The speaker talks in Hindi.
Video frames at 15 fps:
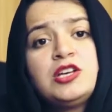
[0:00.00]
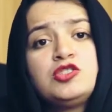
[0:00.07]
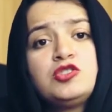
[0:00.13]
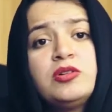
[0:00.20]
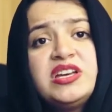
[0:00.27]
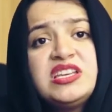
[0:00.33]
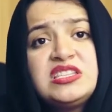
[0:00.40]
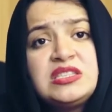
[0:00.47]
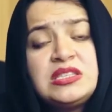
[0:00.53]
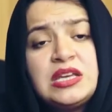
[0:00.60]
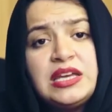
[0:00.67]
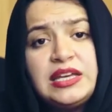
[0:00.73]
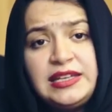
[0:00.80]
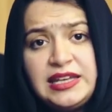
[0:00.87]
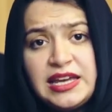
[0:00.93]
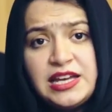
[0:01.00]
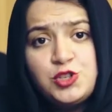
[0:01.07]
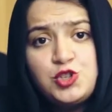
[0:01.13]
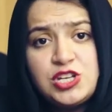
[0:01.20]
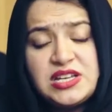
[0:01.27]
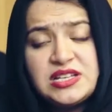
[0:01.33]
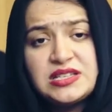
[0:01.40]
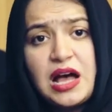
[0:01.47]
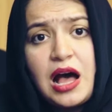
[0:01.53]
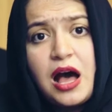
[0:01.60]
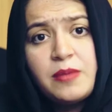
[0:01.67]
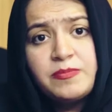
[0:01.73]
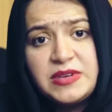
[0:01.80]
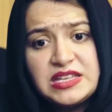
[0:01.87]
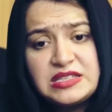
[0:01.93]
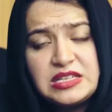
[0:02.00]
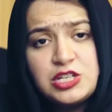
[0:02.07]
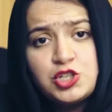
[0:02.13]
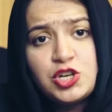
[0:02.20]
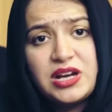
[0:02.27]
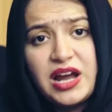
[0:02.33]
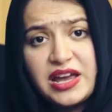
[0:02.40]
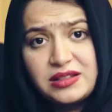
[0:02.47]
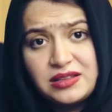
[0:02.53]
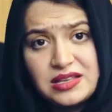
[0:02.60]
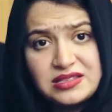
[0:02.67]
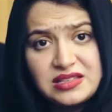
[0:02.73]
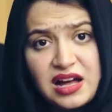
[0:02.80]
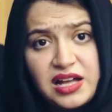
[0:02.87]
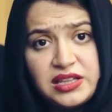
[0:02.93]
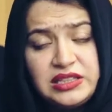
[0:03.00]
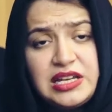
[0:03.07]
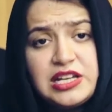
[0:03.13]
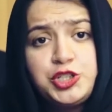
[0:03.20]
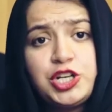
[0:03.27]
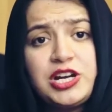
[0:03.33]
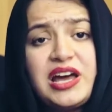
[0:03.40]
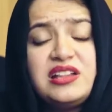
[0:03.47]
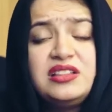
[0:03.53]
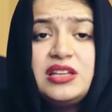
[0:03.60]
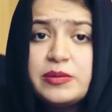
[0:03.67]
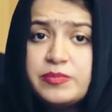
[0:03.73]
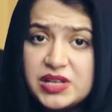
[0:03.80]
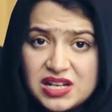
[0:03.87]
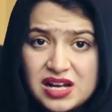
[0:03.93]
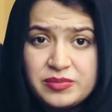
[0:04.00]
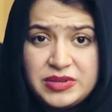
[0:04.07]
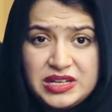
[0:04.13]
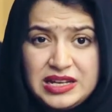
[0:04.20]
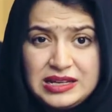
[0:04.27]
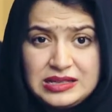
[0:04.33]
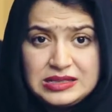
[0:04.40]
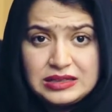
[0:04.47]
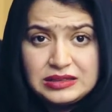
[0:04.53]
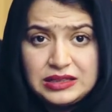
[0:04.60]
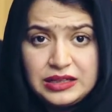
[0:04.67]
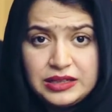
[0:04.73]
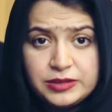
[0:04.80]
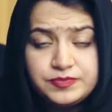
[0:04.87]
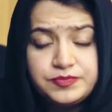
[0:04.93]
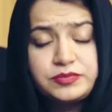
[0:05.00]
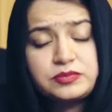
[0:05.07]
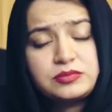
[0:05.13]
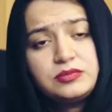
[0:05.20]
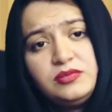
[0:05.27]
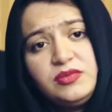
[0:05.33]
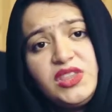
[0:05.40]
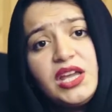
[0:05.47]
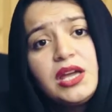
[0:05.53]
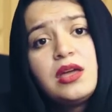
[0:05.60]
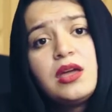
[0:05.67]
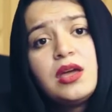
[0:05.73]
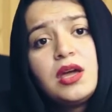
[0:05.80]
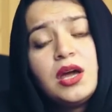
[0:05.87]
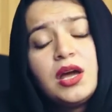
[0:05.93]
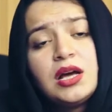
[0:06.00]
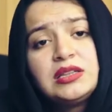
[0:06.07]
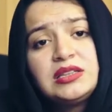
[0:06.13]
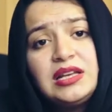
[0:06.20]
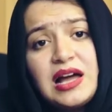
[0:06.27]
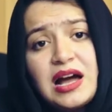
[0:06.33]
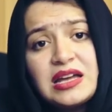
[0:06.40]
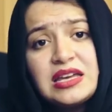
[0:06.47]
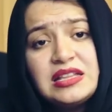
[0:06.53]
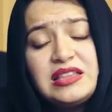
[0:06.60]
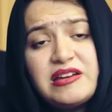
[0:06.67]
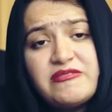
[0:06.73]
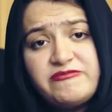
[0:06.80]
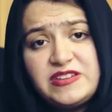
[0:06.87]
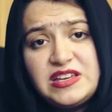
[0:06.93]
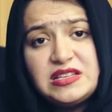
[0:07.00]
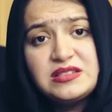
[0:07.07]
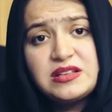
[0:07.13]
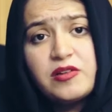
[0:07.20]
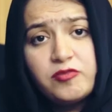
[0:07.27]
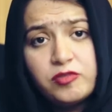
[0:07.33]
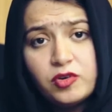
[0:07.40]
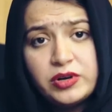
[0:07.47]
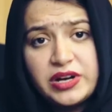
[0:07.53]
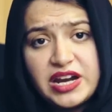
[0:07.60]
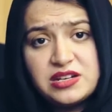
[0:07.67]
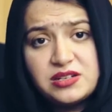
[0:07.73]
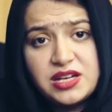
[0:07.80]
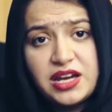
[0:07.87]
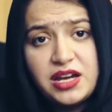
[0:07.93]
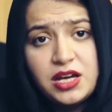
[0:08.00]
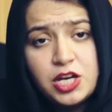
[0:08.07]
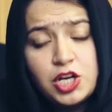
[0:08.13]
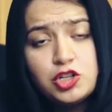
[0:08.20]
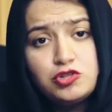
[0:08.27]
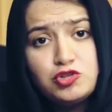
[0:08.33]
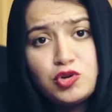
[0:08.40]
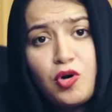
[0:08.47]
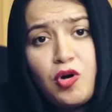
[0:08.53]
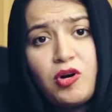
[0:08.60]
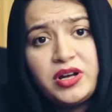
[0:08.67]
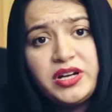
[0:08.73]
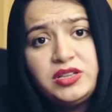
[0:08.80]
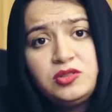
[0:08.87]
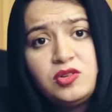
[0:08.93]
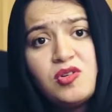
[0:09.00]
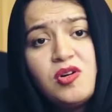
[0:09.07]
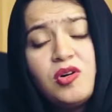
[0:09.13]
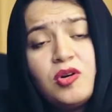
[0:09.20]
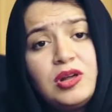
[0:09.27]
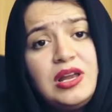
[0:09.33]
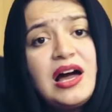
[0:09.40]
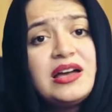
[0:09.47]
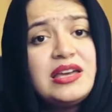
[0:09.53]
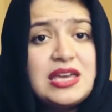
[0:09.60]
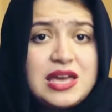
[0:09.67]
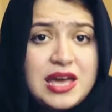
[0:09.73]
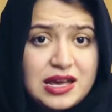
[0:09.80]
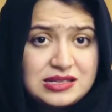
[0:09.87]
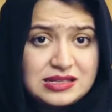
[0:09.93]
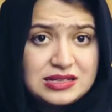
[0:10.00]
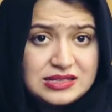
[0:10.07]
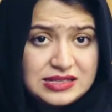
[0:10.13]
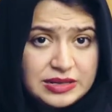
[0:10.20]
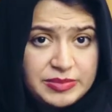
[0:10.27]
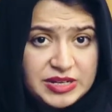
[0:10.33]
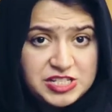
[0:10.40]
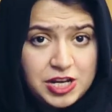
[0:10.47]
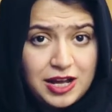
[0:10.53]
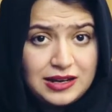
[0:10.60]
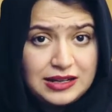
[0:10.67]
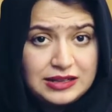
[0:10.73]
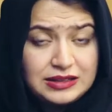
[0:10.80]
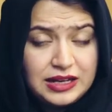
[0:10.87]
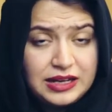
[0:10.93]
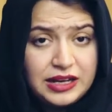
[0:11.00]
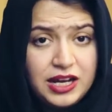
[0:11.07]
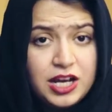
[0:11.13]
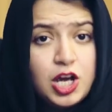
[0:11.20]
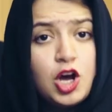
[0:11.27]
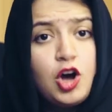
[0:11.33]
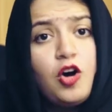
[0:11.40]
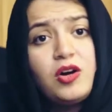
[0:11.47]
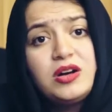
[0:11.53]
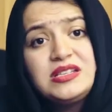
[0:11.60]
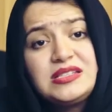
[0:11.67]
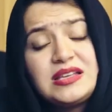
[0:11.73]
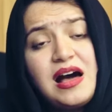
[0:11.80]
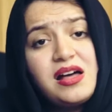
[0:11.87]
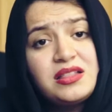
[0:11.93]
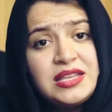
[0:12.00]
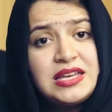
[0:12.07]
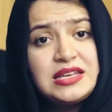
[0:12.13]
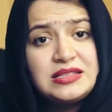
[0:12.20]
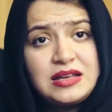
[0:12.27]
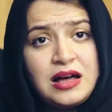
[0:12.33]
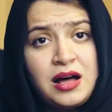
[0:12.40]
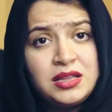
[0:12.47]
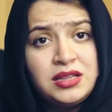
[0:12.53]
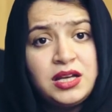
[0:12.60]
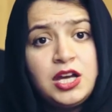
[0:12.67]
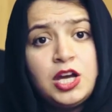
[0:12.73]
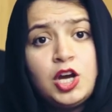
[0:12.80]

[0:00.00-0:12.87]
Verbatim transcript: सो इस ये चीज़ आप किसी शराइ के साथ या शराइ के बिना भी ले सकते हैं तलाक़ तहफीज़ का वो राइट है जो औरत को खुला की हैसल से बचा लेता है और साथ ही साथ